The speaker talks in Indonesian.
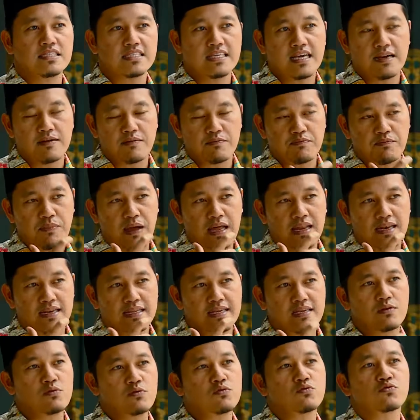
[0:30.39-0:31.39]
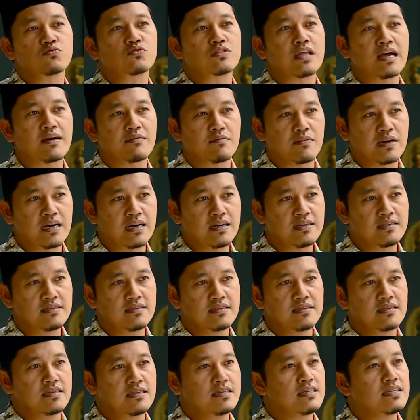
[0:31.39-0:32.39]
yang paling utama
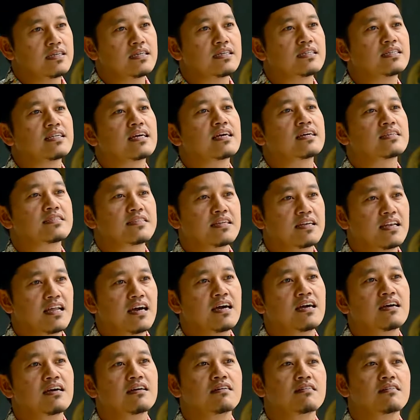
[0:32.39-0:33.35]
ini adalah